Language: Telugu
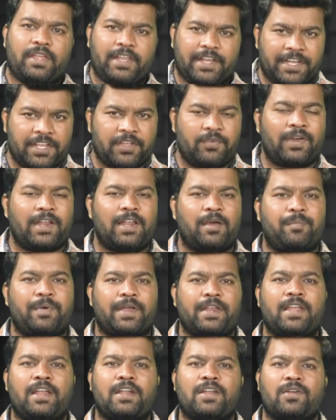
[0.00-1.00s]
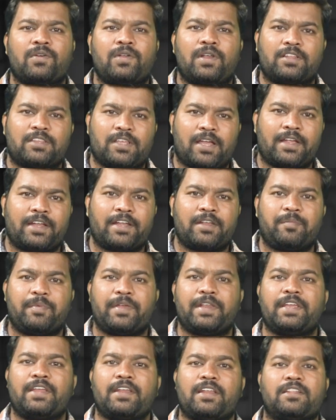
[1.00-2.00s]
ఇటీవల పర్యాటకుల తాకిడి
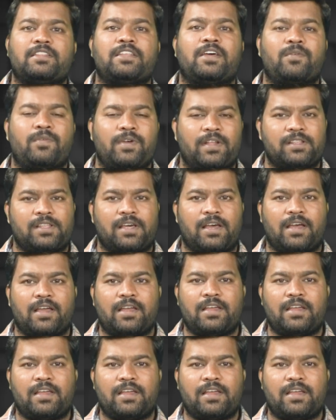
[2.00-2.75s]
పెరిగిన తర్వాత